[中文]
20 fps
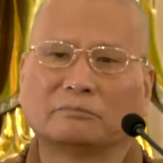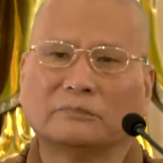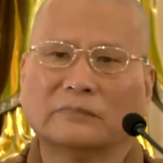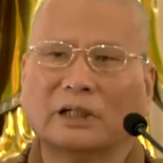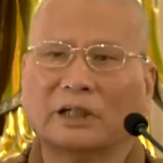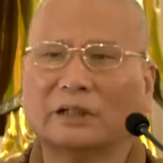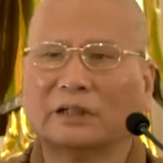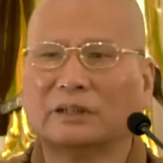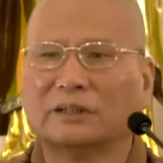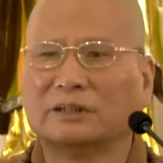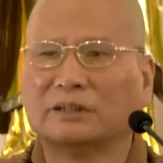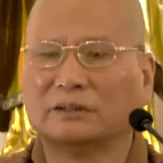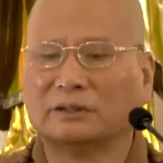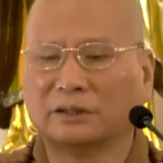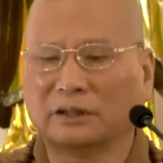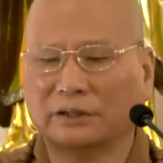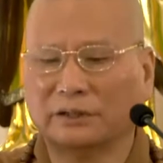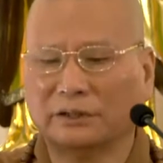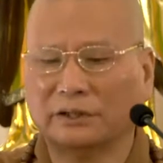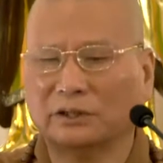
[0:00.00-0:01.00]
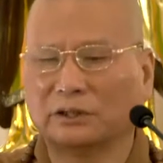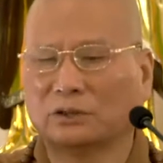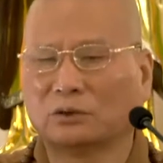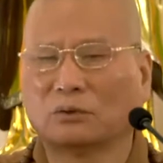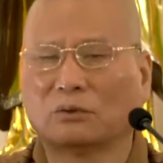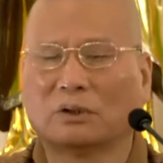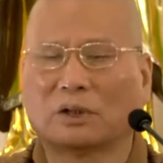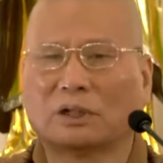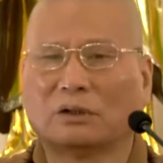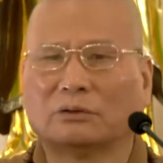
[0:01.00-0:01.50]
啊，因此这个依
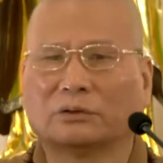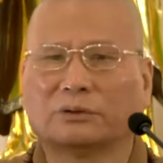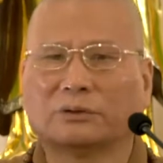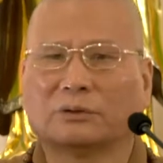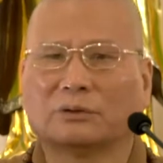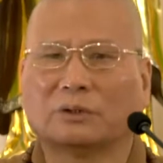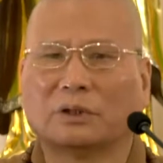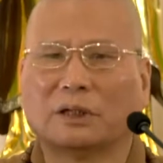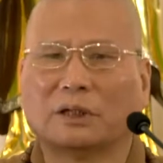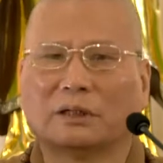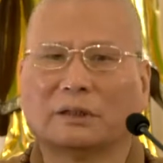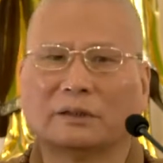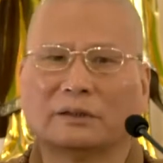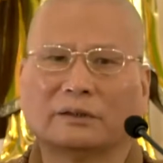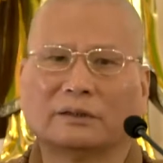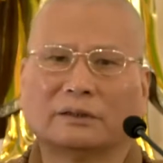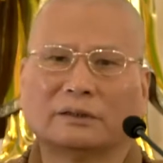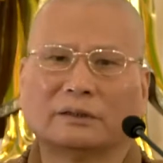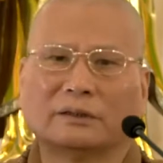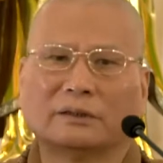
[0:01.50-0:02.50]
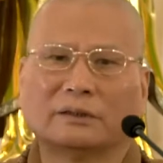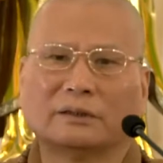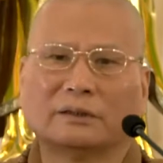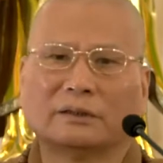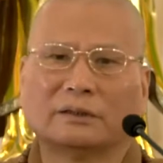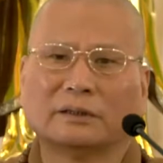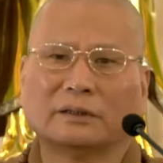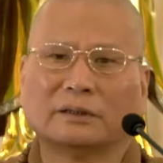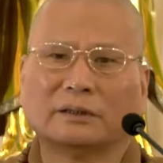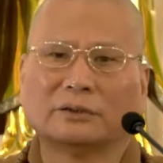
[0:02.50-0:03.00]
众靠重啊，
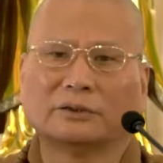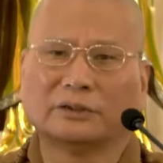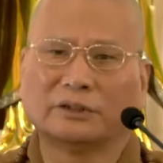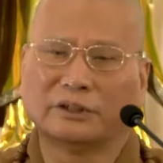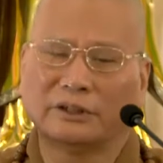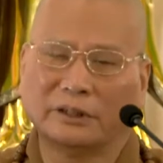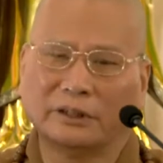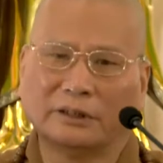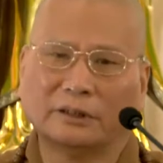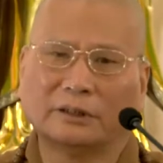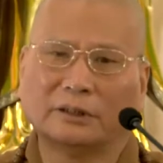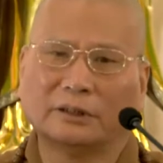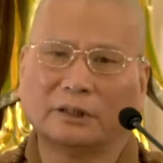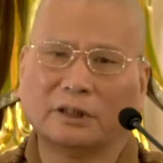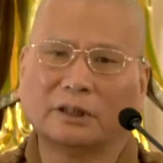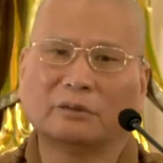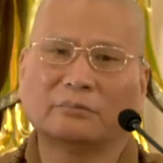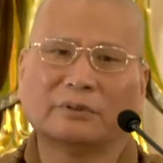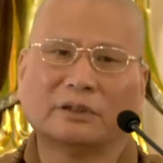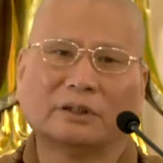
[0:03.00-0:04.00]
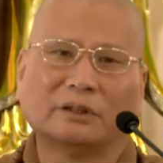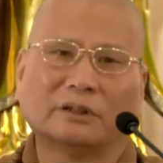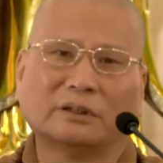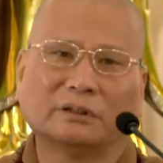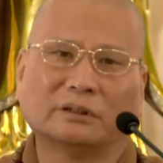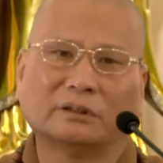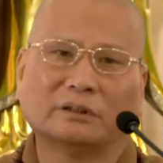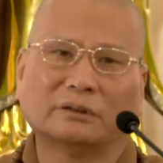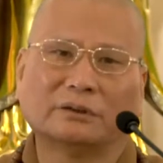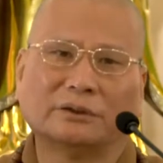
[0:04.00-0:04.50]
也就显得特别
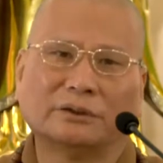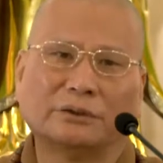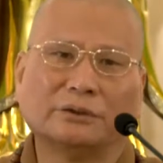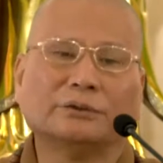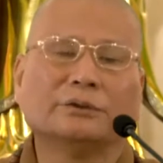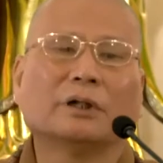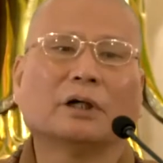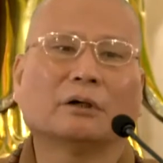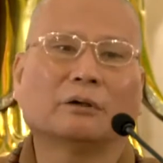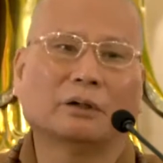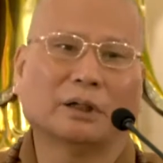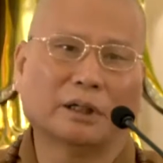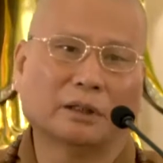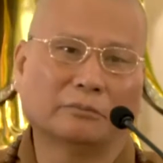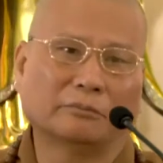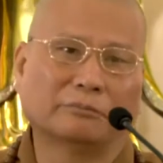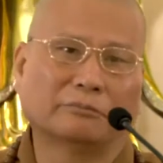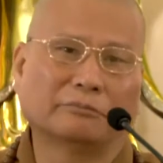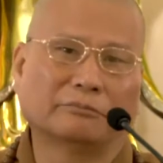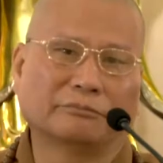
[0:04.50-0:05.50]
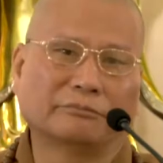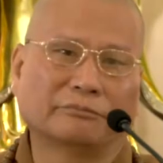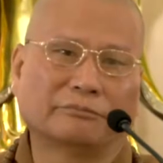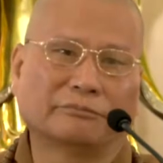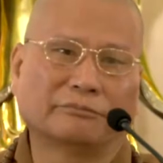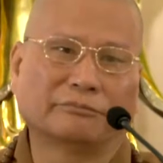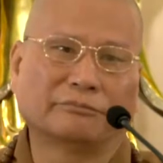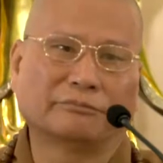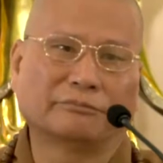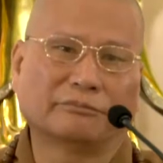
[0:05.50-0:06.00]
的需要，
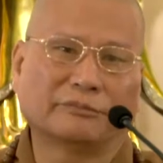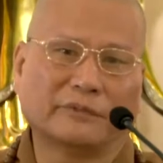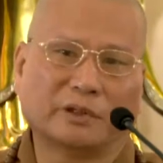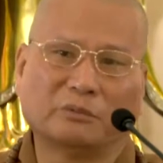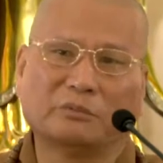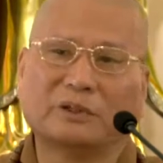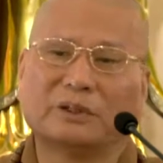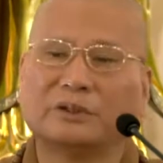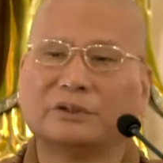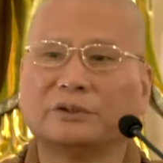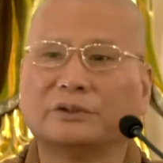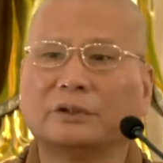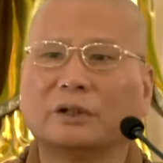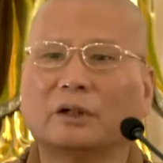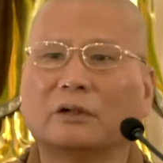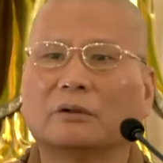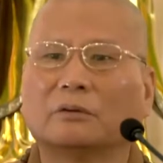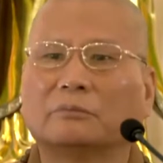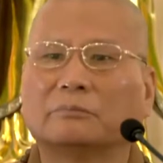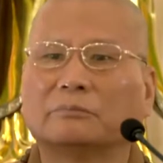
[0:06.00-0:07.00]
特别需要。